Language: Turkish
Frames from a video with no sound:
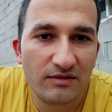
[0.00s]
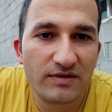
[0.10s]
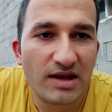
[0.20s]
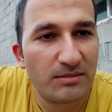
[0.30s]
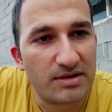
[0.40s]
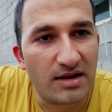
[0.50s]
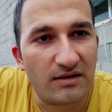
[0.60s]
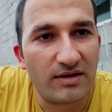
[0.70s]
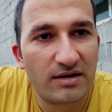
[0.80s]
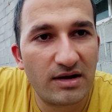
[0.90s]

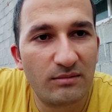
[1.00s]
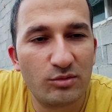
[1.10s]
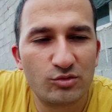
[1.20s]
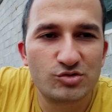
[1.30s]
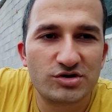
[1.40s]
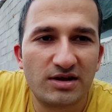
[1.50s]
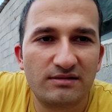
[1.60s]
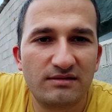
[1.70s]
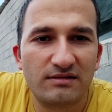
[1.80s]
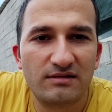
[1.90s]
vitaminler var. E bu yüzden
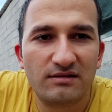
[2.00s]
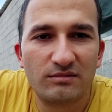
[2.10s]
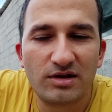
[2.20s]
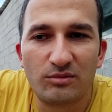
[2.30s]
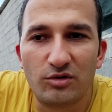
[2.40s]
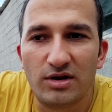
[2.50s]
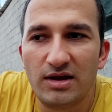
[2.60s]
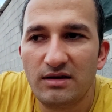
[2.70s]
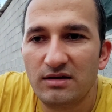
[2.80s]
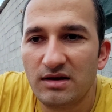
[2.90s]
bu da
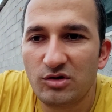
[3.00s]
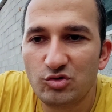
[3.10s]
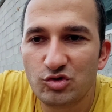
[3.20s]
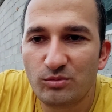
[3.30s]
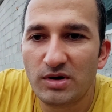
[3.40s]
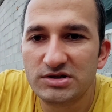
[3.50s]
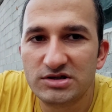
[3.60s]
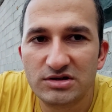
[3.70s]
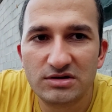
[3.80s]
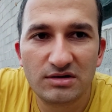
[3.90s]
böyle. E küçük
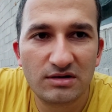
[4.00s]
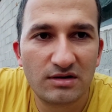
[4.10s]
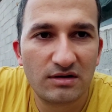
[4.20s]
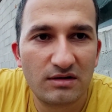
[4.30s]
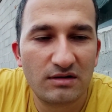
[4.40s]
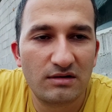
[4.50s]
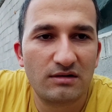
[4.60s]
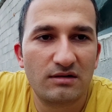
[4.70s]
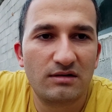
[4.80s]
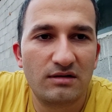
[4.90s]
baş
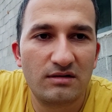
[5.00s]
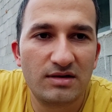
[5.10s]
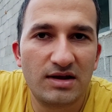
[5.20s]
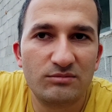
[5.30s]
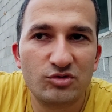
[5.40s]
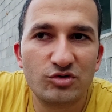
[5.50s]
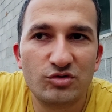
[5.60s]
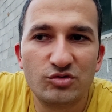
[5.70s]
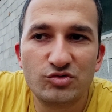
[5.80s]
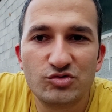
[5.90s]
yani bugün
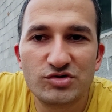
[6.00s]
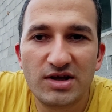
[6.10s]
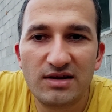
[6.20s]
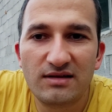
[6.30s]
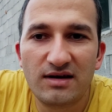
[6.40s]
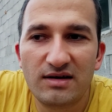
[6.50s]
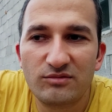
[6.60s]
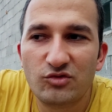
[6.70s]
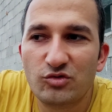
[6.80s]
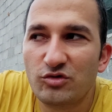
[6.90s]
100-150 tane
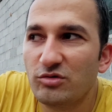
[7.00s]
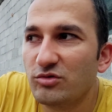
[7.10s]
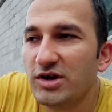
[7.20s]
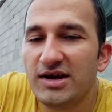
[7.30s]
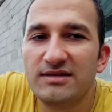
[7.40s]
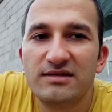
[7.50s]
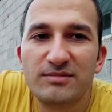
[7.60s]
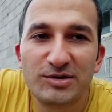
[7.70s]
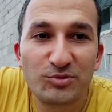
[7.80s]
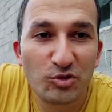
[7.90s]
bir sürüyü buraya
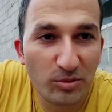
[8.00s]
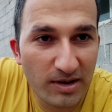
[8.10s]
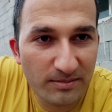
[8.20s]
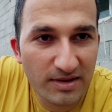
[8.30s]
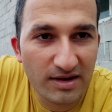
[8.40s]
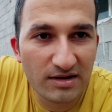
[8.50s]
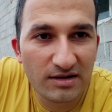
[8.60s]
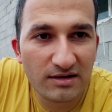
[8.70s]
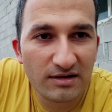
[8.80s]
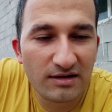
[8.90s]
indirmek problem değil.
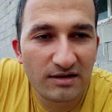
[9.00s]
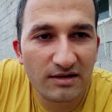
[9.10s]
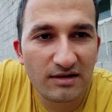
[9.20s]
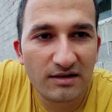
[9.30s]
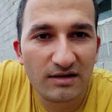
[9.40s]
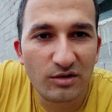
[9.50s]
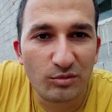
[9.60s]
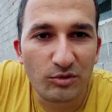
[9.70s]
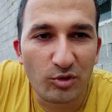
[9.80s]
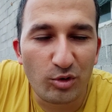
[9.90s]

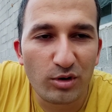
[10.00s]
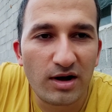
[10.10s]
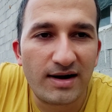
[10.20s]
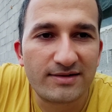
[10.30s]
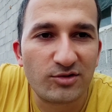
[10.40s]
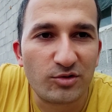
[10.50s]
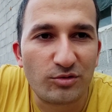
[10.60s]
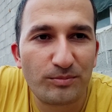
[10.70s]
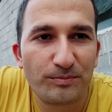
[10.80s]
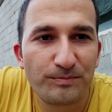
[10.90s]
Oğla atıyorum.